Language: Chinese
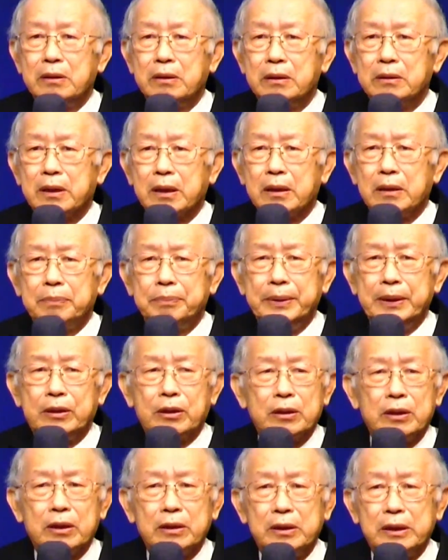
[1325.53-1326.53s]
这个彼得
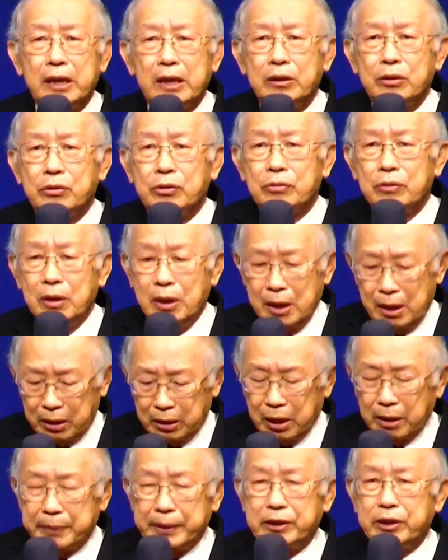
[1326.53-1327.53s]
的前书，
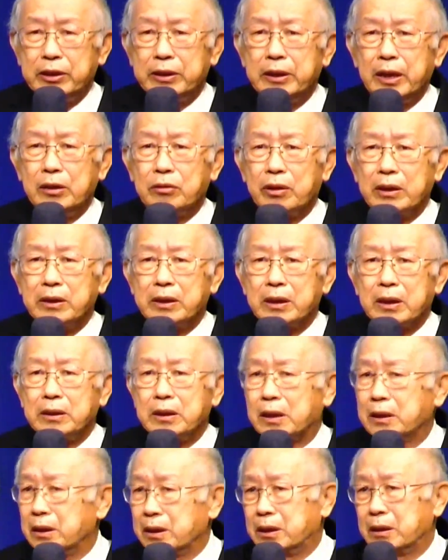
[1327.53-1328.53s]
特别是这一段圣经
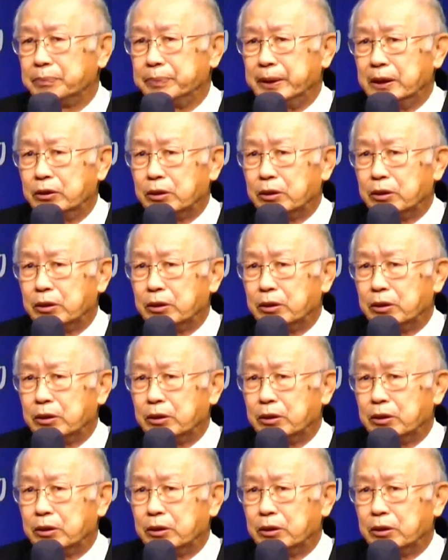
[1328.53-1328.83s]
是彼